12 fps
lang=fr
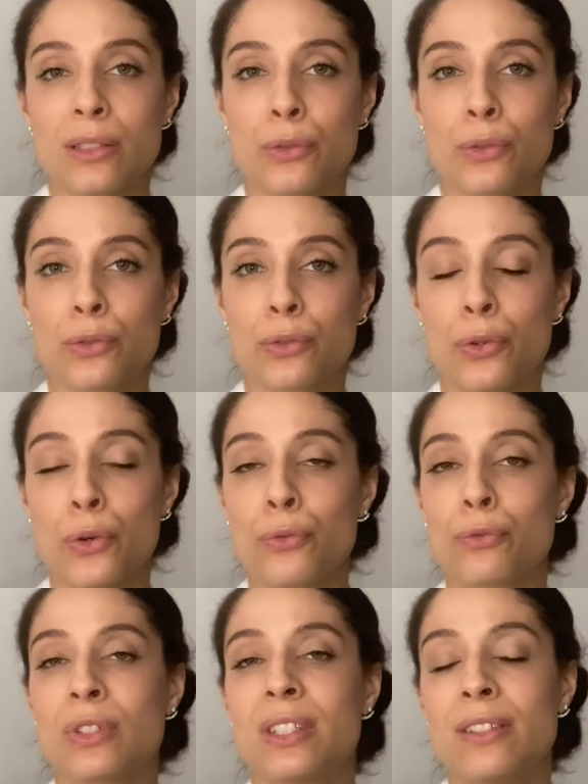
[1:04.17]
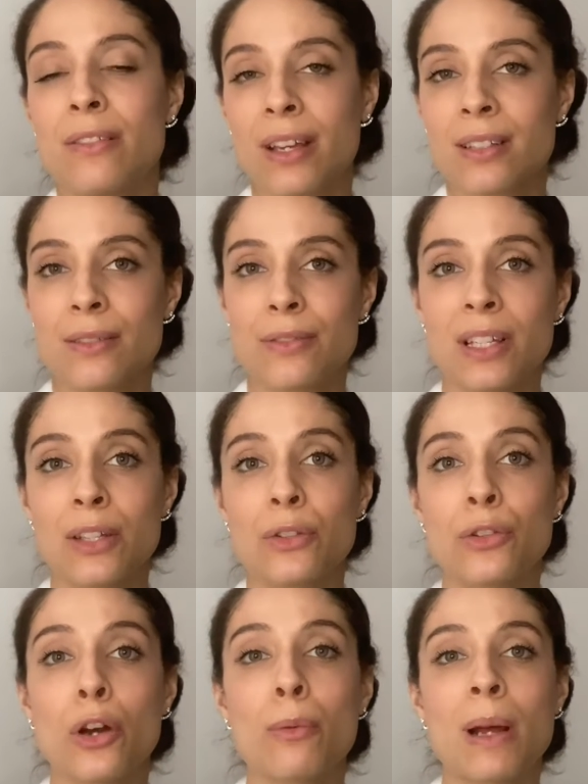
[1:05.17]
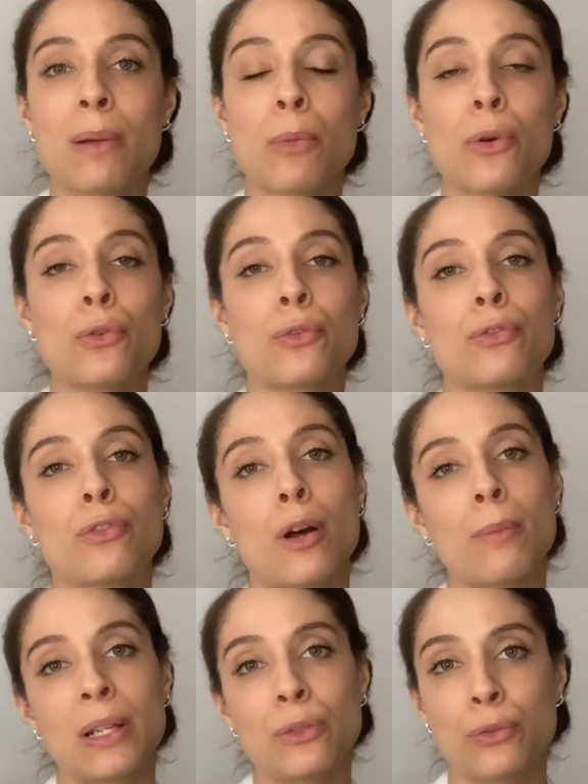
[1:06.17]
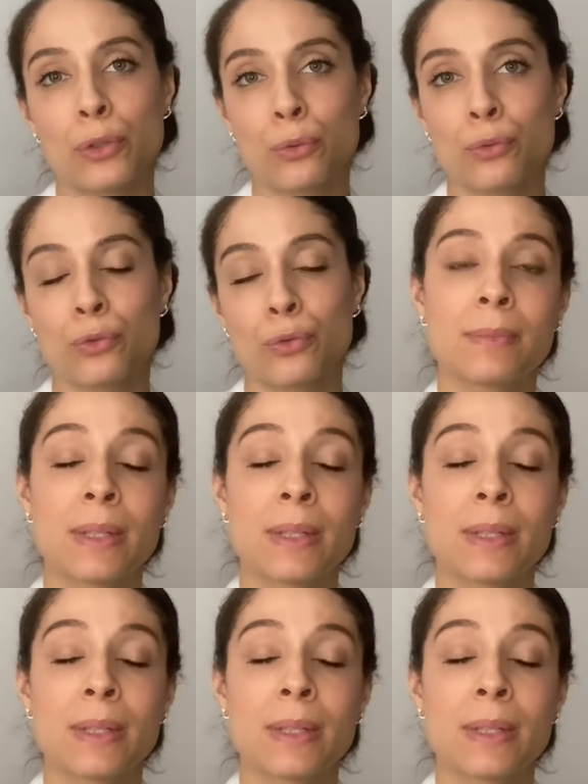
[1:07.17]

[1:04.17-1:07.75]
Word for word: sociaux, vous diversifiez normalement le format de vos contenus.